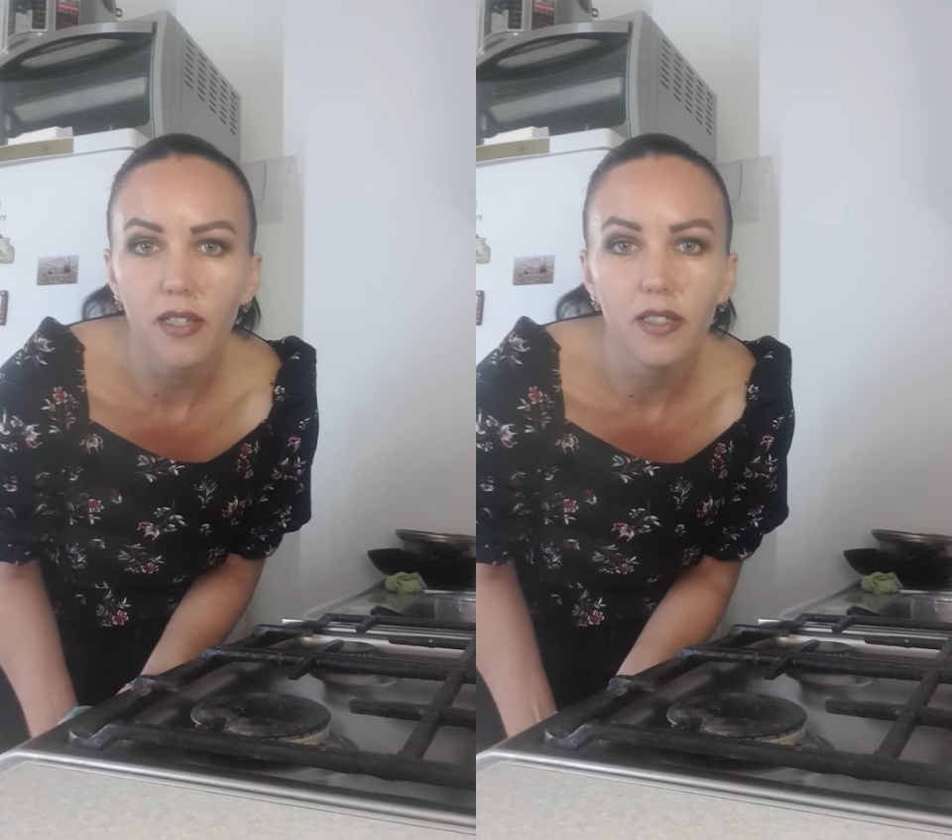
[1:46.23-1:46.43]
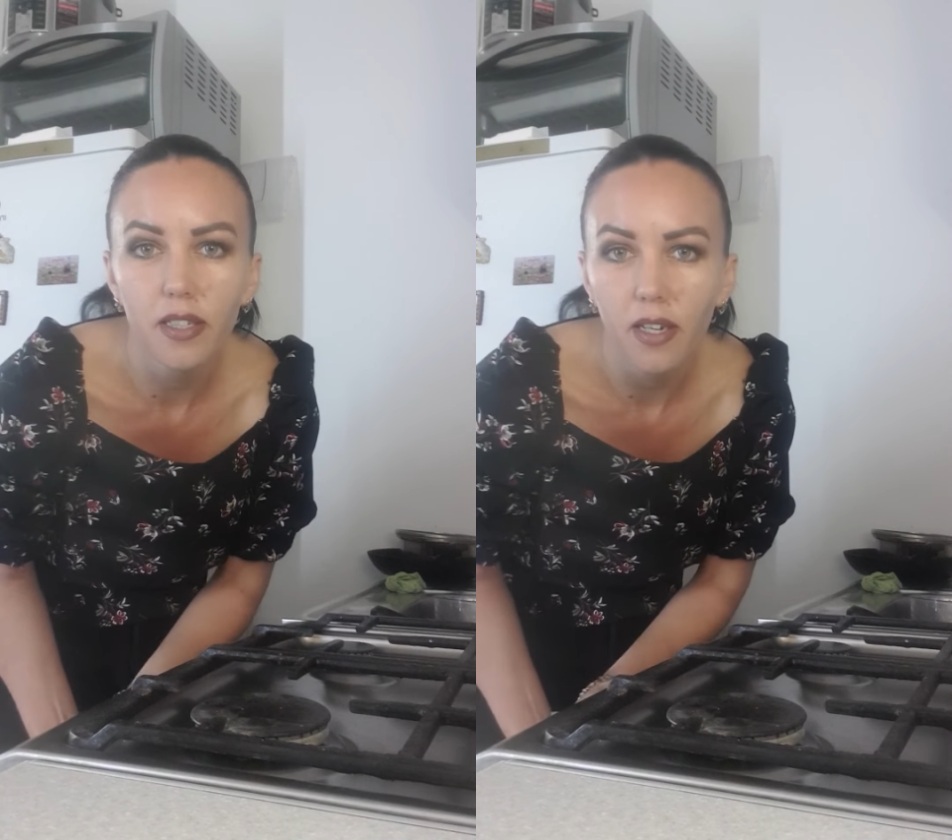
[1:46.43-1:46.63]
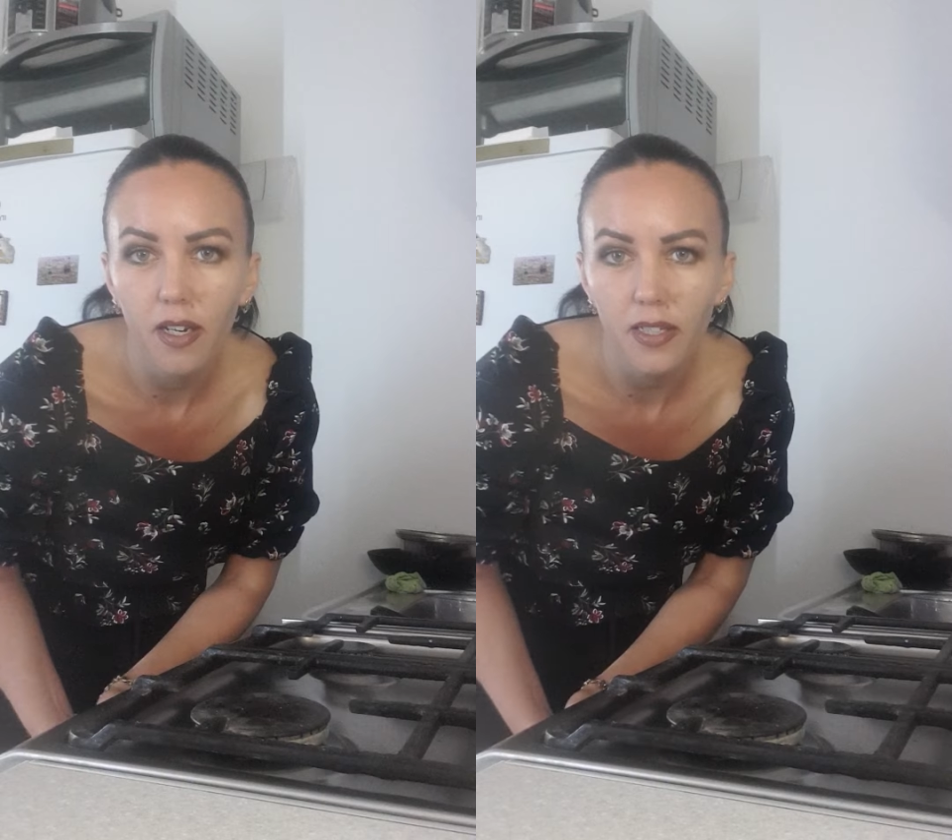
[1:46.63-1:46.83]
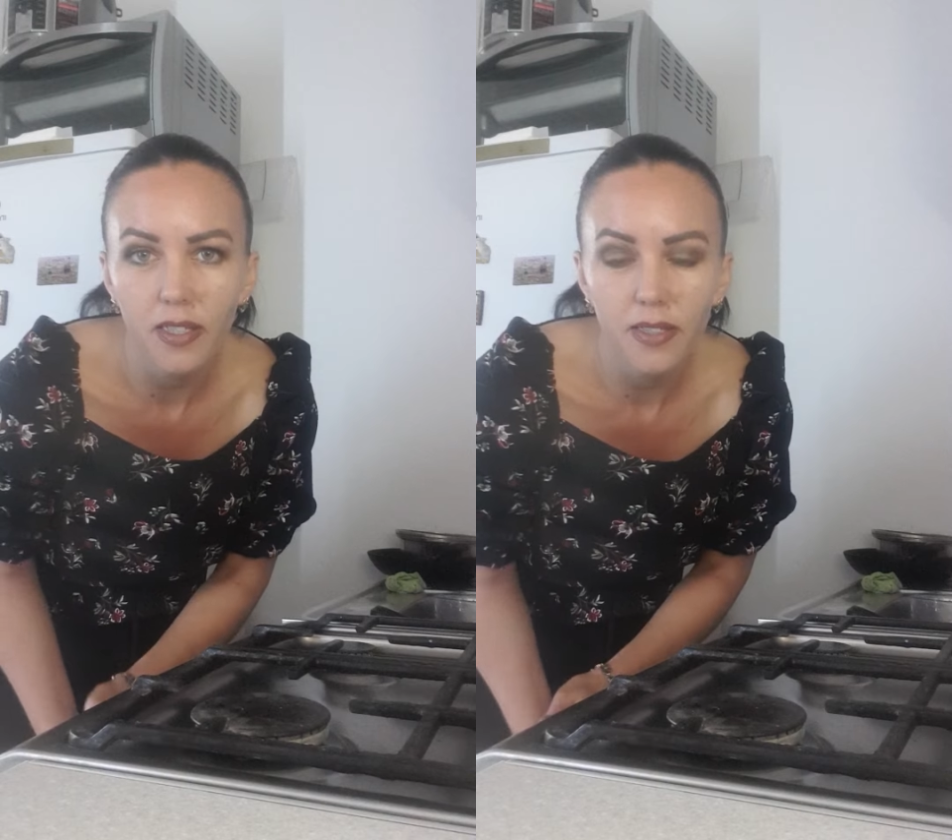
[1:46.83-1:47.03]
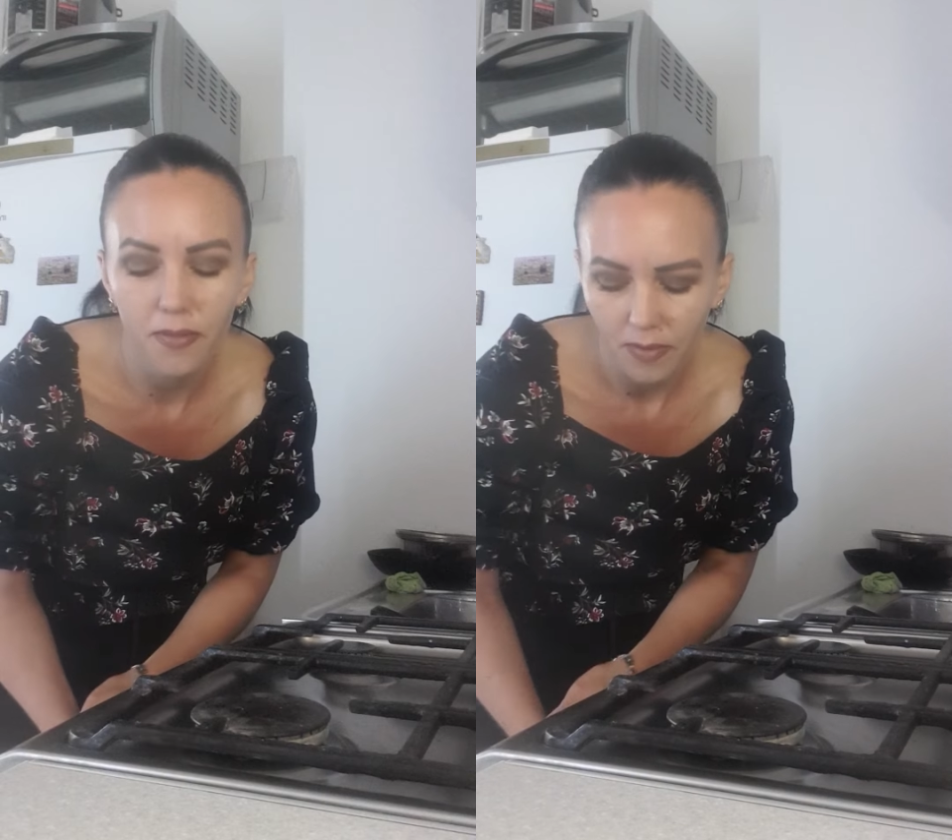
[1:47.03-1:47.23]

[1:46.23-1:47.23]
отдыхать.